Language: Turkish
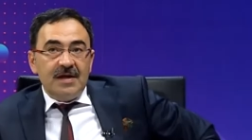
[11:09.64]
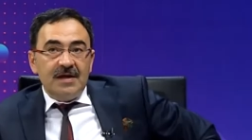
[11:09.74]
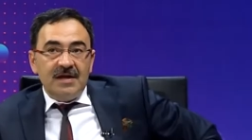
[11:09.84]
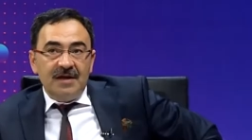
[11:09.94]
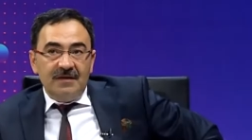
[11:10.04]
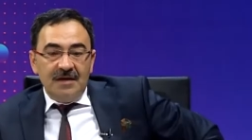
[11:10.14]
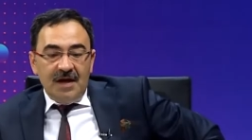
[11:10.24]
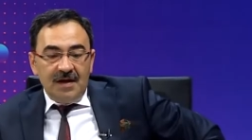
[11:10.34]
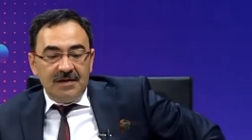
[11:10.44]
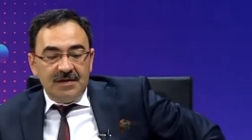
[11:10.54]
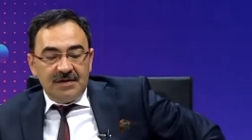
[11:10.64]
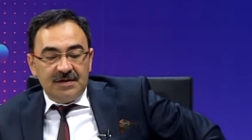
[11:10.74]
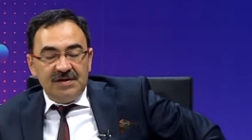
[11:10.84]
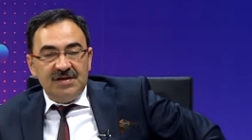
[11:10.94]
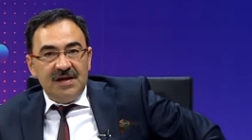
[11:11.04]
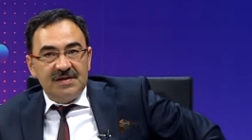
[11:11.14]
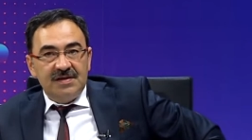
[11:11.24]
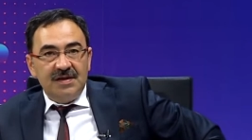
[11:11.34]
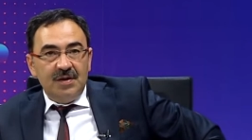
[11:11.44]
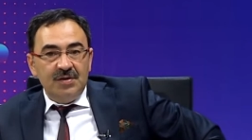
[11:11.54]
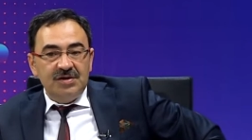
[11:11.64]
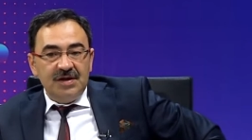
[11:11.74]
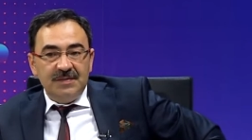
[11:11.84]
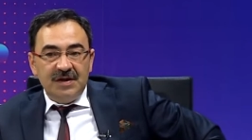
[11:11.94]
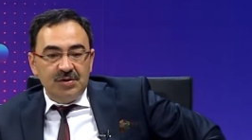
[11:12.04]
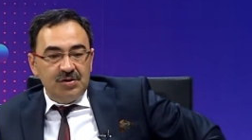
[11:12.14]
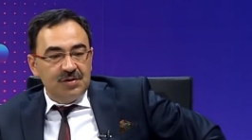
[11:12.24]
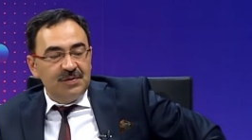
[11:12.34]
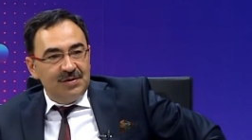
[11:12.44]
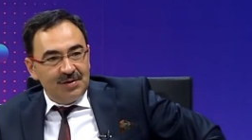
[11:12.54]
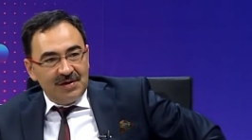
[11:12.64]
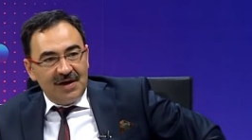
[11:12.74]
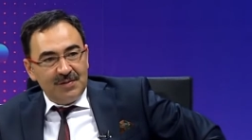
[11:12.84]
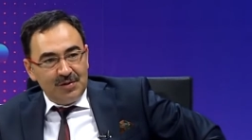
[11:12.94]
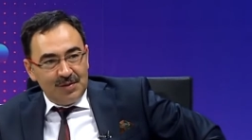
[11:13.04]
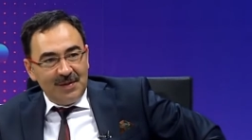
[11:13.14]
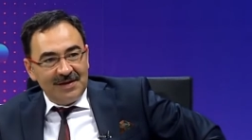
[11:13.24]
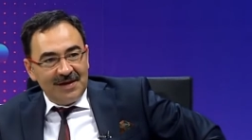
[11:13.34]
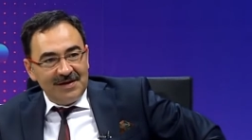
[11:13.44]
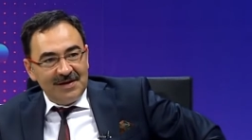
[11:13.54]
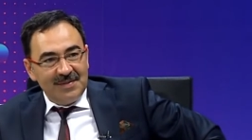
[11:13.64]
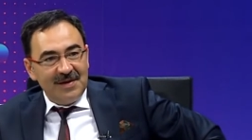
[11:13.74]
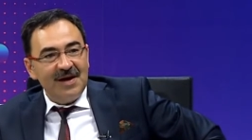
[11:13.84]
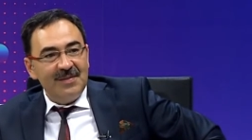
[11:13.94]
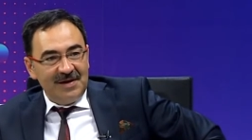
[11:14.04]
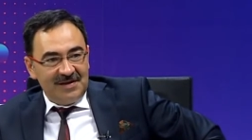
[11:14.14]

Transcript: İrevan Hanlığı'nın içerisinde önce biliyorsunuz bir Türkler, Müslümanlar merhamet